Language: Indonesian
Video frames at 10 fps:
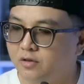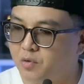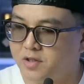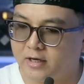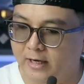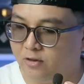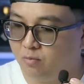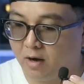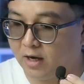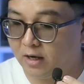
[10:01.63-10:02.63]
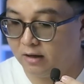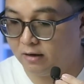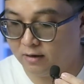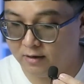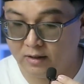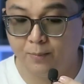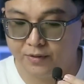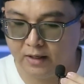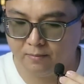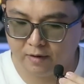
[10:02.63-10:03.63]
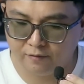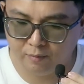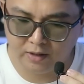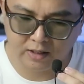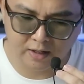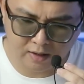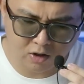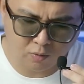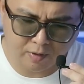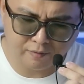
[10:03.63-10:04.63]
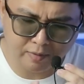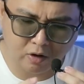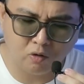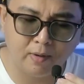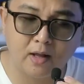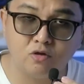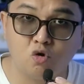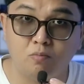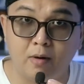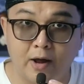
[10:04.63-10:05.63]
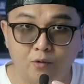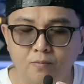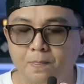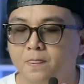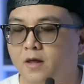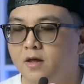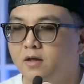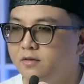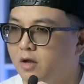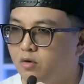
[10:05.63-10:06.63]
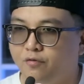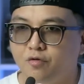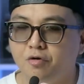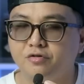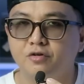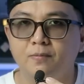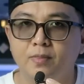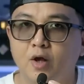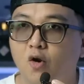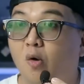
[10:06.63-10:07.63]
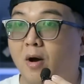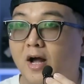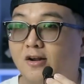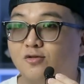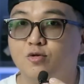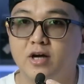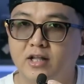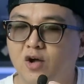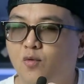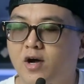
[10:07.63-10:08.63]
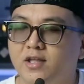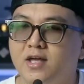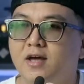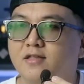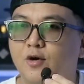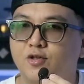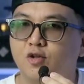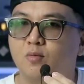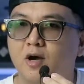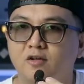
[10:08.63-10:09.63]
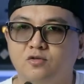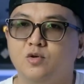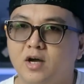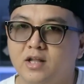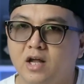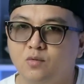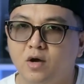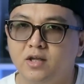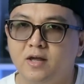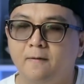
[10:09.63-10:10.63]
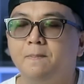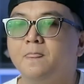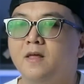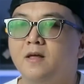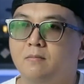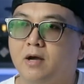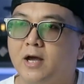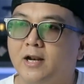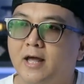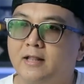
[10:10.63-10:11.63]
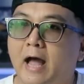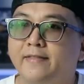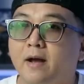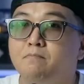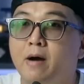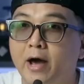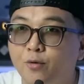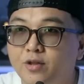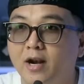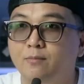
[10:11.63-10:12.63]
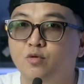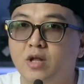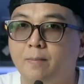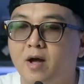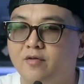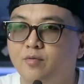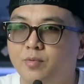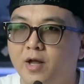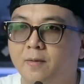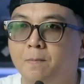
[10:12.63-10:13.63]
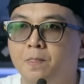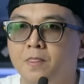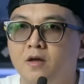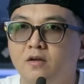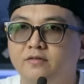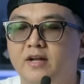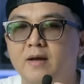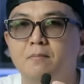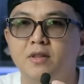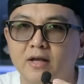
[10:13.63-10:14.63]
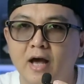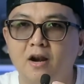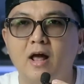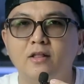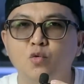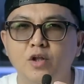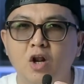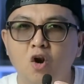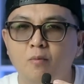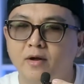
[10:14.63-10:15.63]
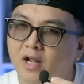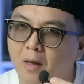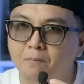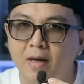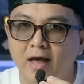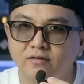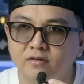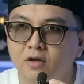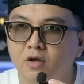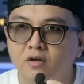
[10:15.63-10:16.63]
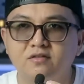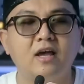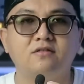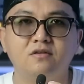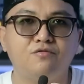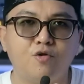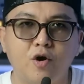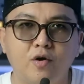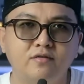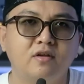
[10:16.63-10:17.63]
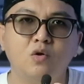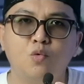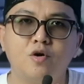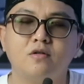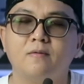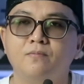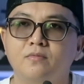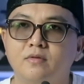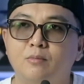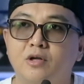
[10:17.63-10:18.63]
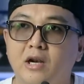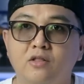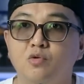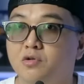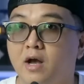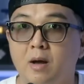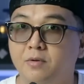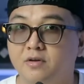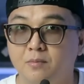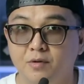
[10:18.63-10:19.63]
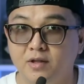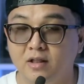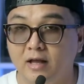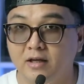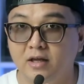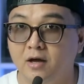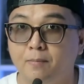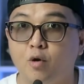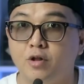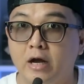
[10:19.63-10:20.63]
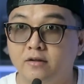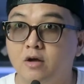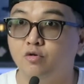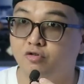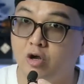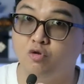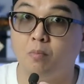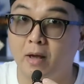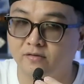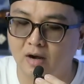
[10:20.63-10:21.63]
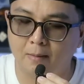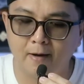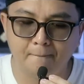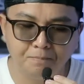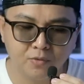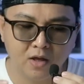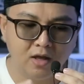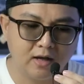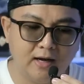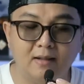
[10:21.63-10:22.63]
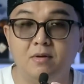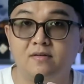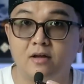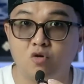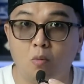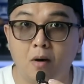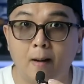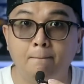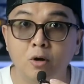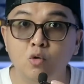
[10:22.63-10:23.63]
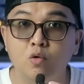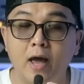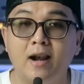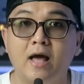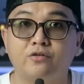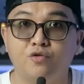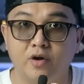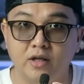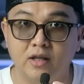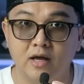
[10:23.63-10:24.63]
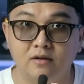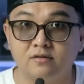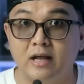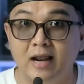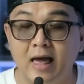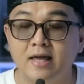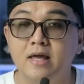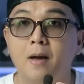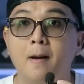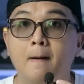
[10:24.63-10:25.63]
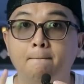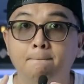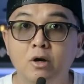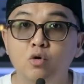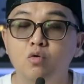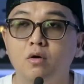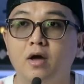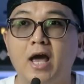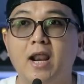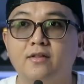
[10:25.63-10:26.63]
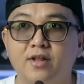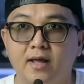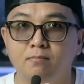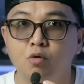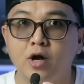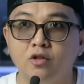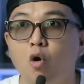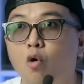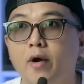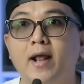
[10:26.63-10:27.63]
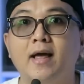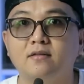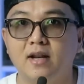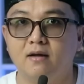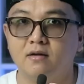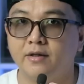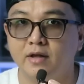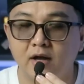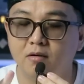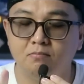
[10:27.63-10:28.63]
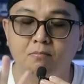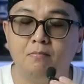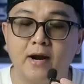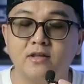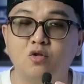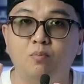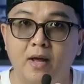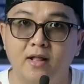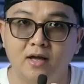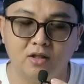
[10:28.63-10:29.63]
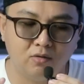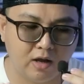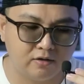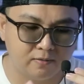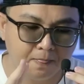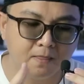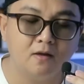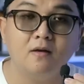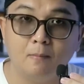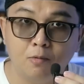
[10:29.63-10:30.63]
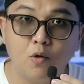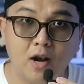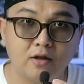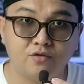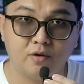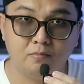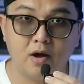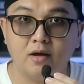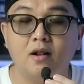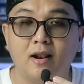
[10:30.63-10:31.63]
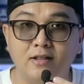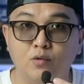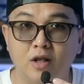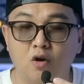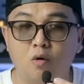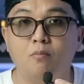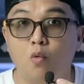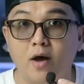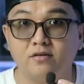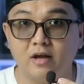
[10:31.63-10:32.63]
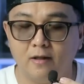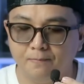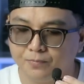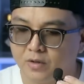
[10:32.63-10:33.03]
tentu aja kalian tuh bakal uh, dapetin parfum ini karena itu parfum yang lumayan cukup baru dan of course lo bakal suka dengan wanginya cewek-cewek tuh bakal suka dengan wanginya bagi kalian anak baru dalam dunia parfum dan sering mendengar Lanui Delom adalah best sexy fragrance in the world namun kalian tuh udah nggak bisa dapetin lagi uh, produknya khususnya untuk batch lama kalian bisa coba Blue Electric ini guys sekali lagi Blue Electric bukan O Electric karena barangnya tuh beda gitu guys Blue Electric by Lanu Delom YSL